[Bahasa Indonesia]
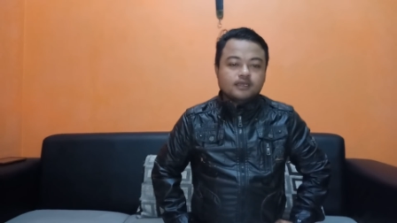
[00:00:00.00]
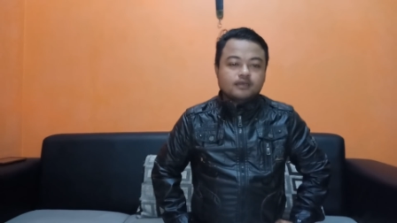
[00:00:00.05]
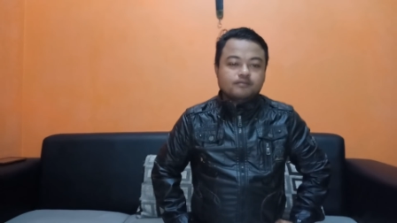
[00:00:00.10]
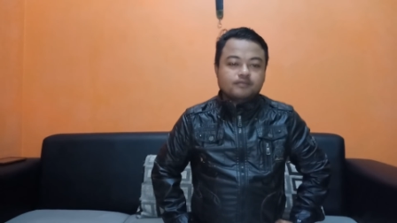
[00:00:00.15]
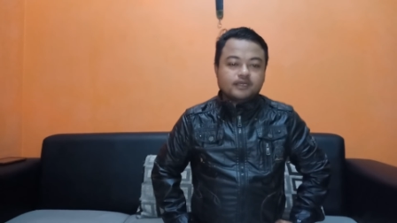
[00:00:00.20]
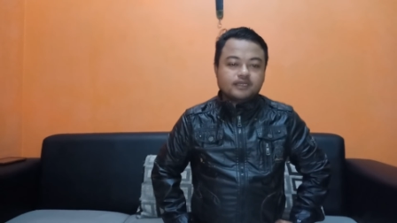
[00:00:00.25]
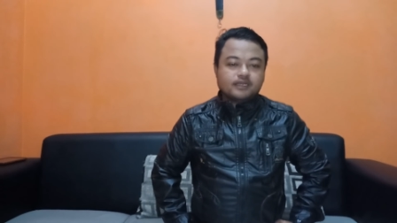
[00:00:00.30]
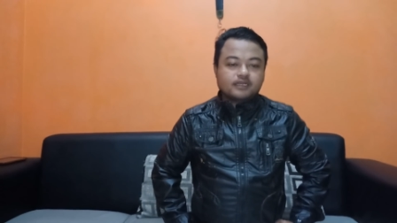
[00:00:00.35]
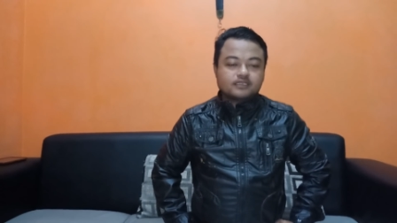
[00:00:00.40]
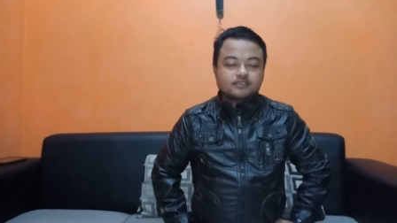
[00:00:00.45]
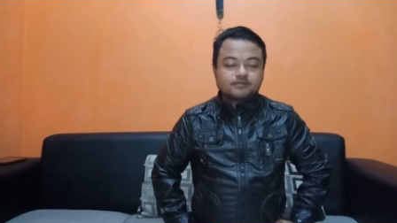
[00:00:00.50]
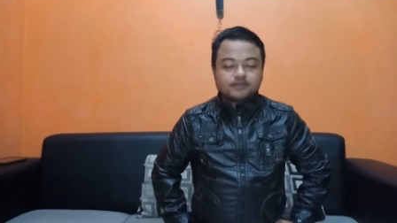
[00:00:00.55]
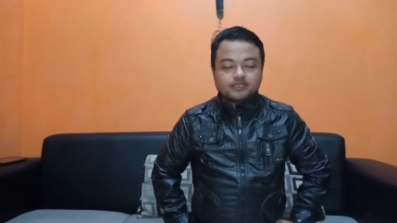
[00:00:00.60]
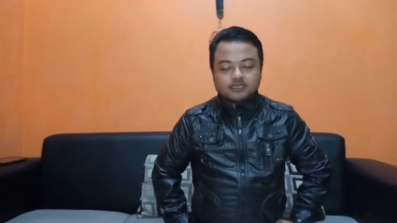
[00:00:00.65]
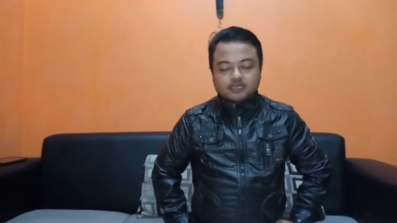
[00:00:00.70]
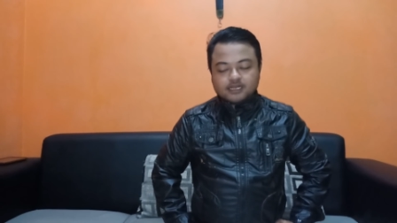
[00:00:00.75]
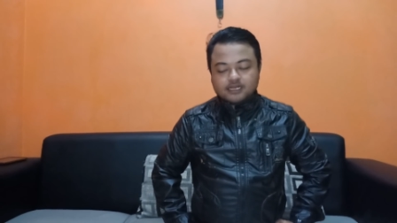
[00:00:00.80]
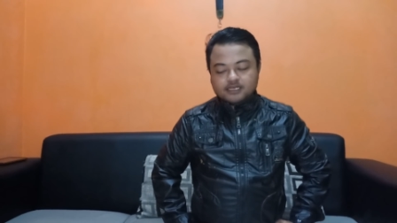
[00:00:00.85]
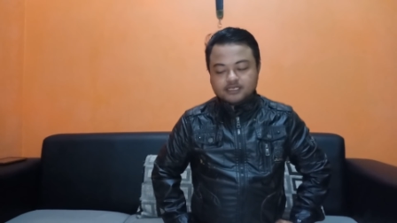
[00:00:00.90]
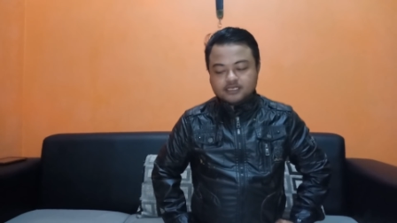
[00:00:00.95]
Pada
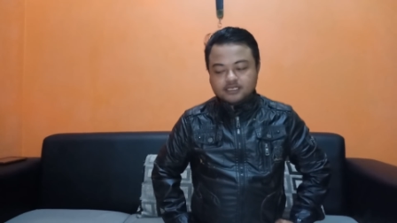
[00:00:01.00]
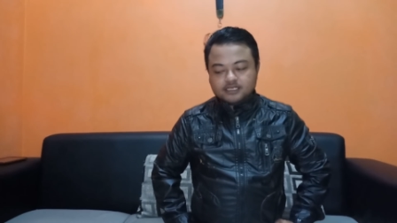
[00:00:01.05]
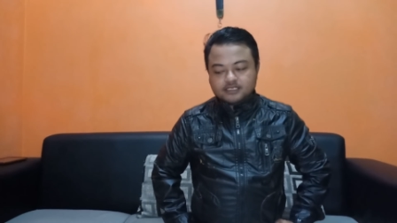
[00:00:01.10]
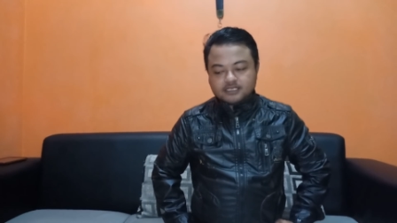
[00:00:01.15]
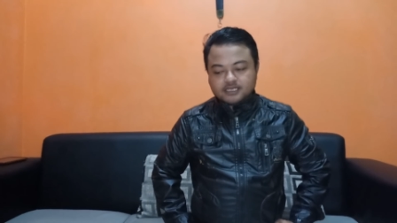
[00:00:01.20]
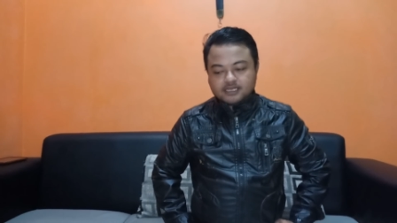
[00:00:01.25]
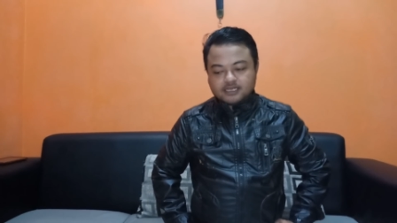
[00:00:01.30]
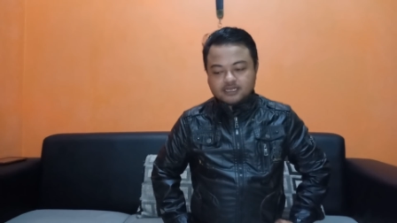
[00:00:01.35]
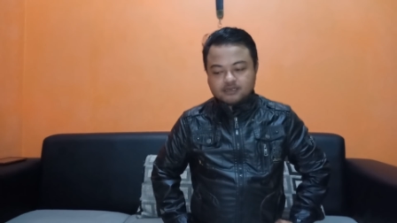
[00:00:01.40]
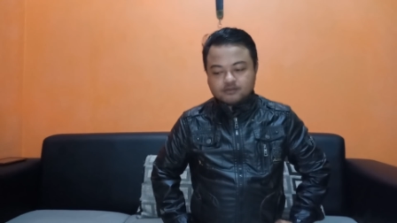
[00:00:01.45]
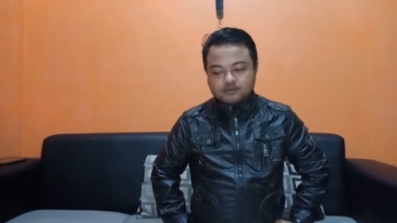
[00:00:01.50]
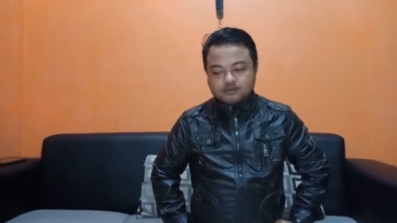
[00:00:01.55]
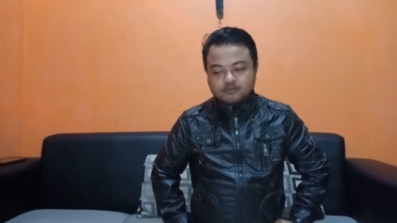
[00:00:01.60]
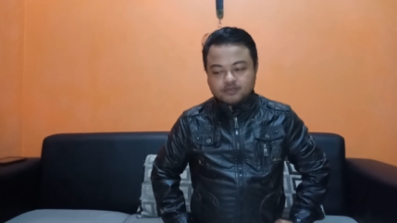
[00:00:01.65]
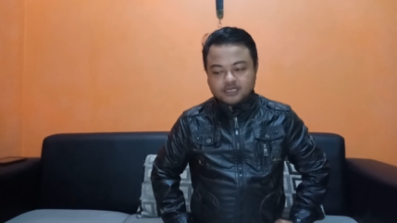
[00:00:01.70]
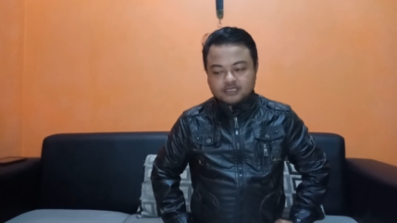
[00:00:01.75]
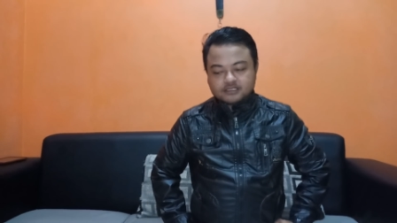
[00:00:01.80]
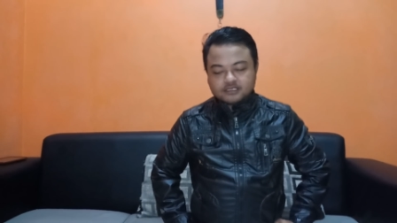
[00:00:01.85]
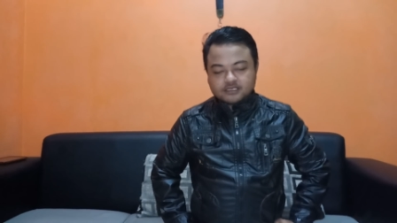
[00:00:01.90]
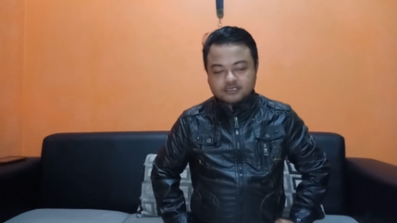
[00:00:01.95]
kesempatan kali ini saya akan
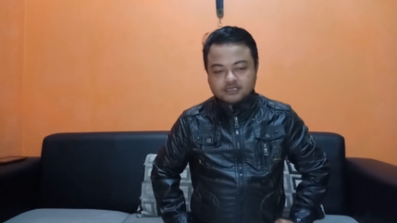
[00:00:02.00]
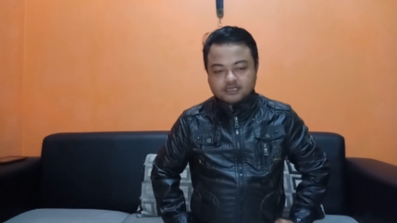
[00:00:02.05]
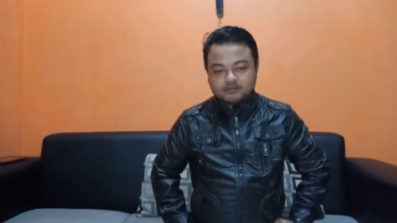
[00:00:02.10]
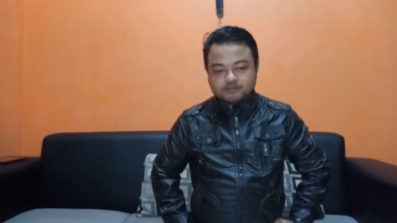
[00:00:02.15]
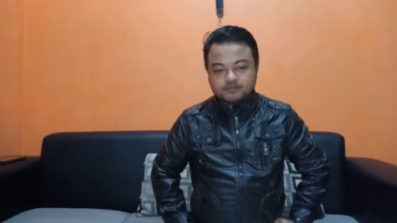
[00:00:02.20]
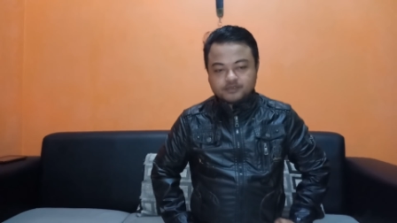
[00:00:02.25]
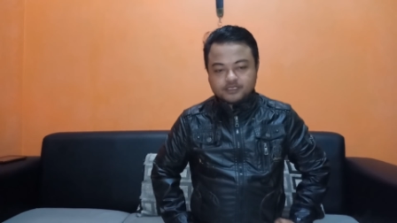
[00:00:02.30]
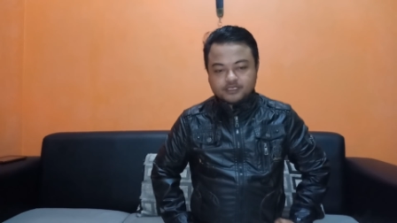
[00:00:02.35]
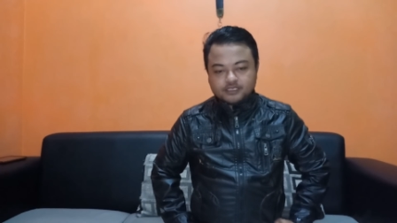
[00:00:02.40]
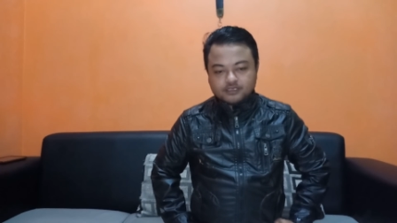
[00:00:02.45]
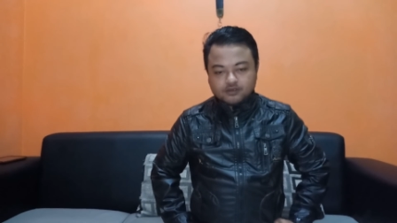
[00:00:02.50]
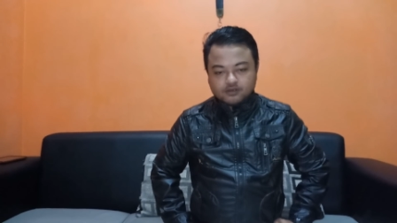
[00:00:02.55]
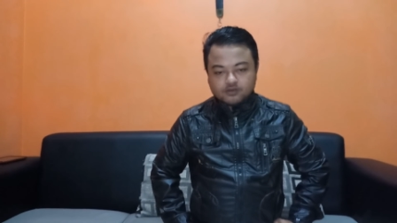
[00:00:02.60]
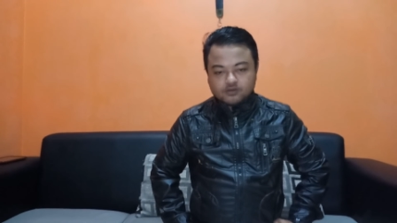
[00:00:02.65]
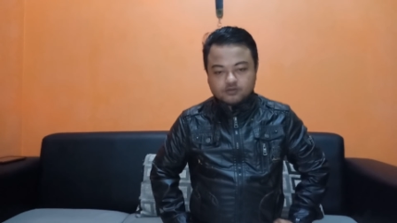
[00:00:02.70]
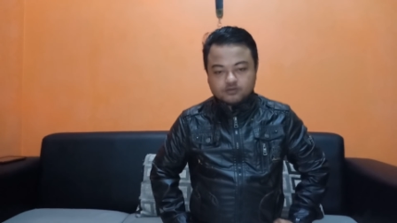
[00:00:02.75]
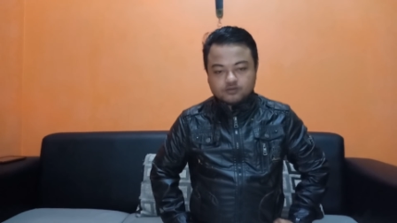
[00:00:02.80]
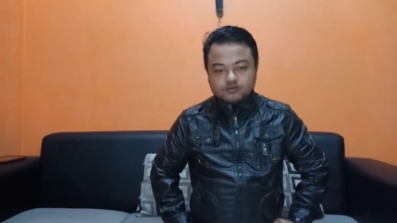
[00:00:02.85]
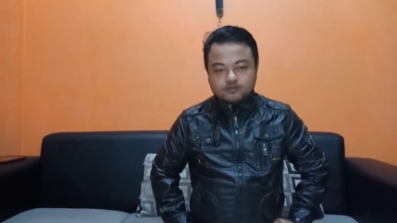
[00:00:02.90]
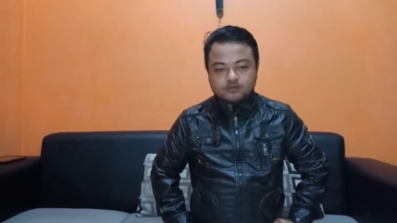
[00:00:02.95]
membahas tentang
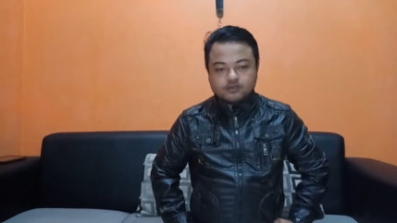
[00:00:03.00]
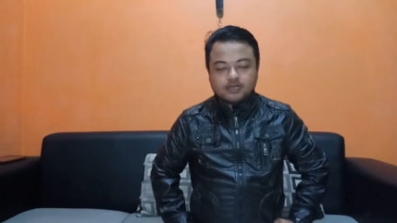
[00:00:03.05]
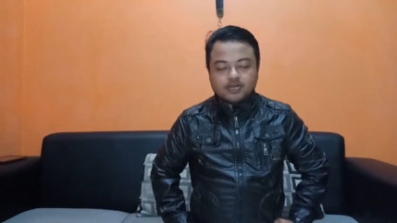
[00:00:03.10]
video